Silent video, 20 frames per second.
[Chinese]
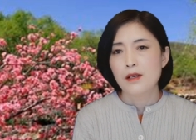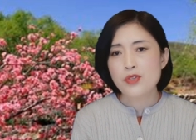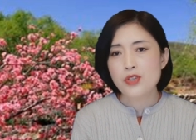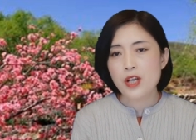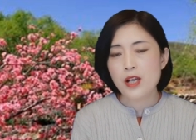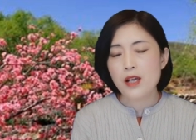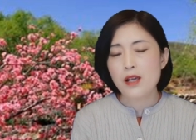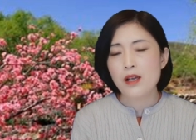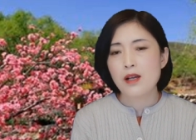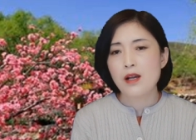
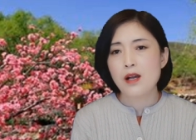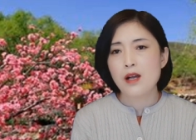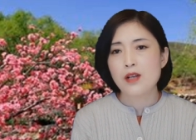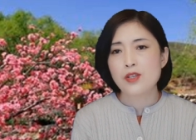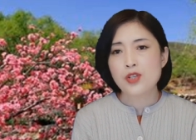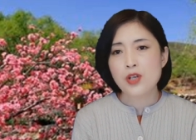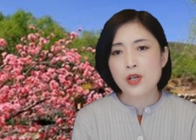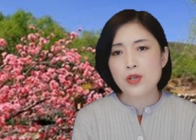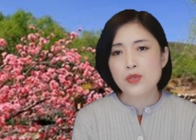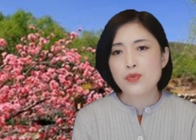这个
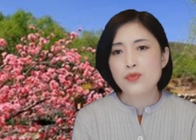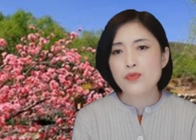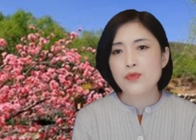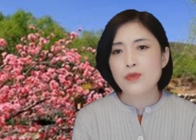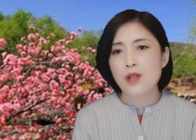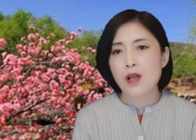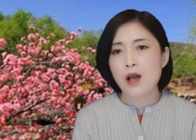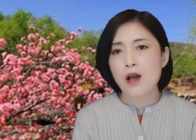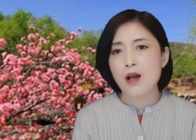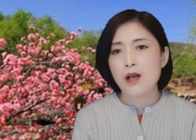证据
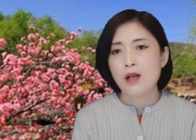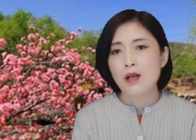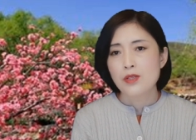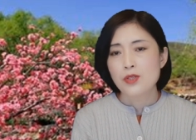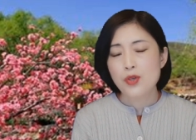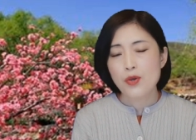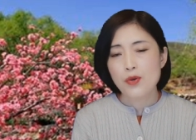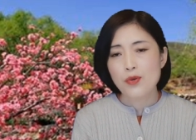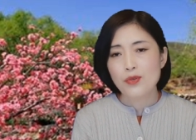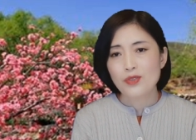呢
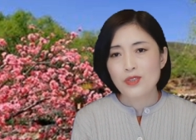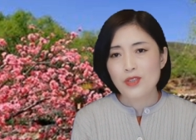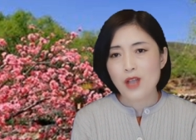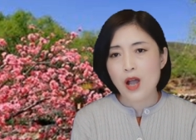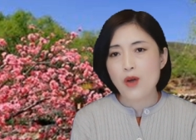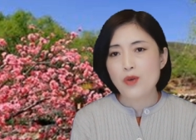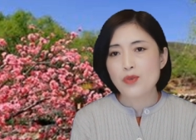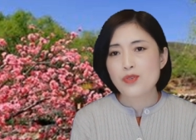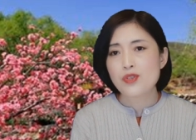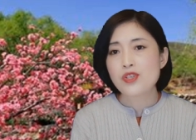就
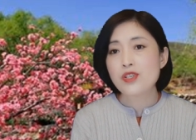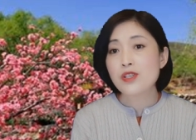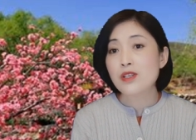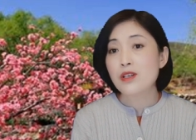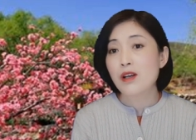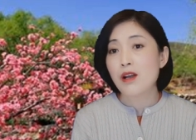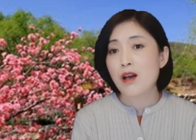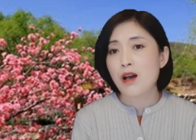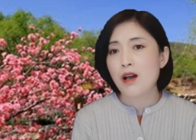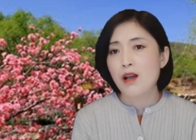导致
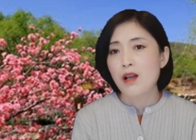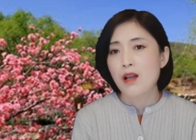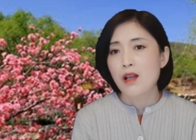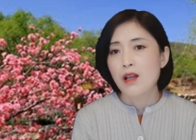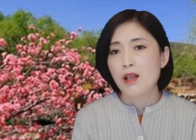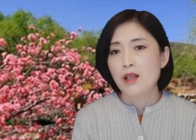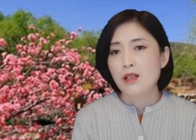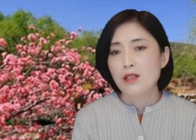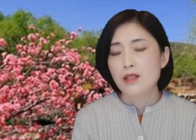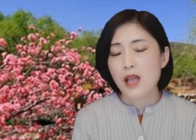了
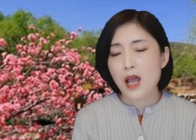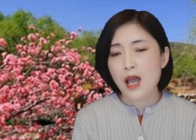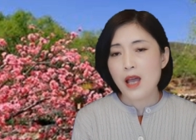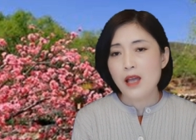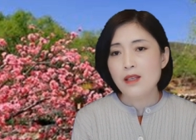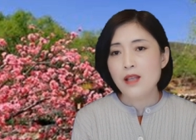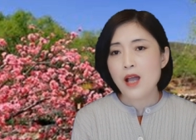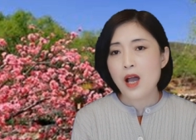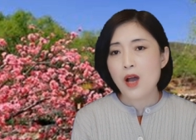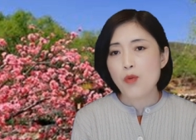戴
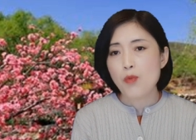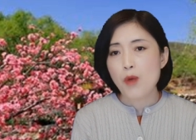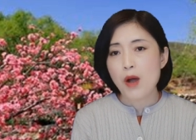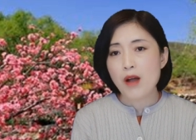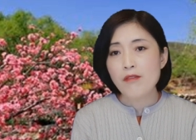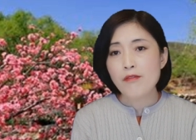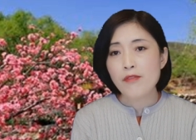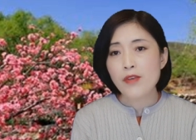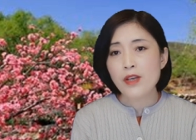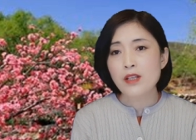安娜
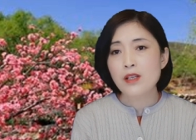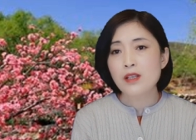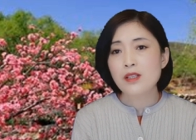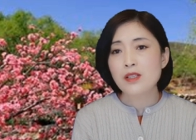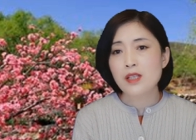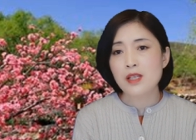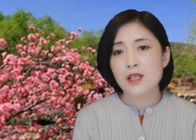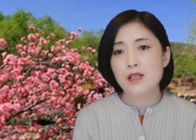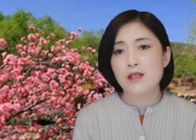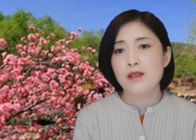王妃的
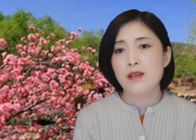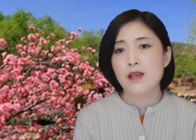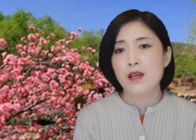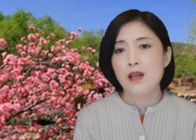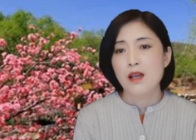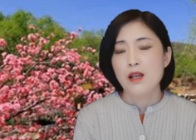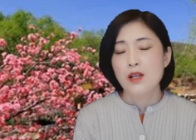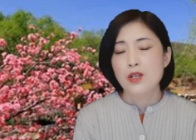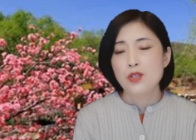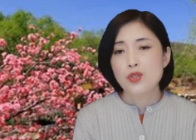弟弟
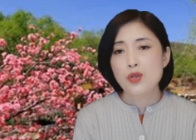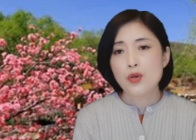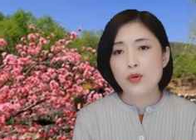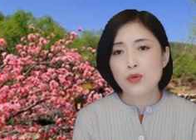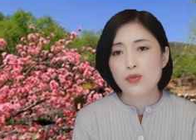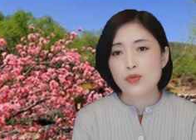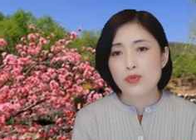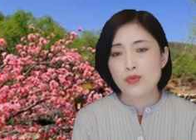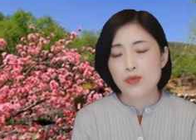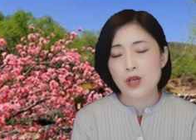
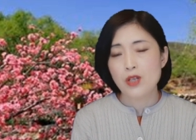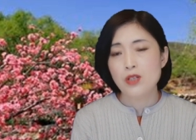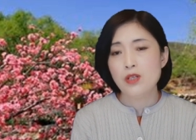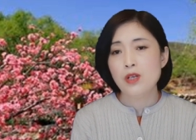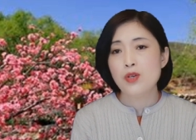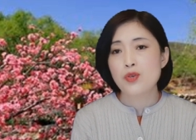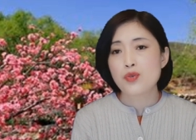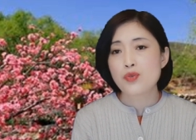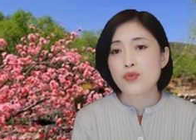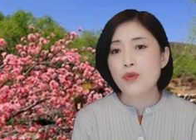就决
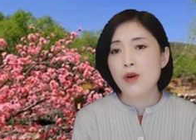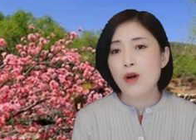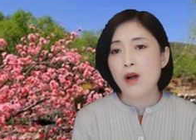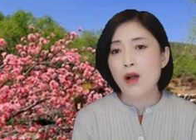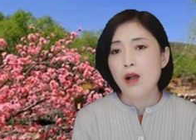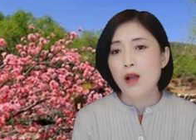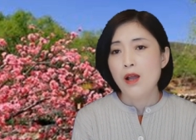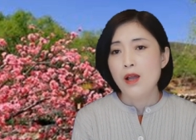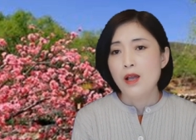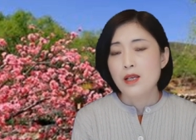定
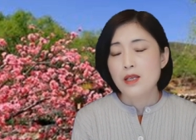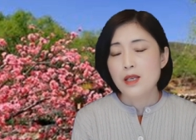说，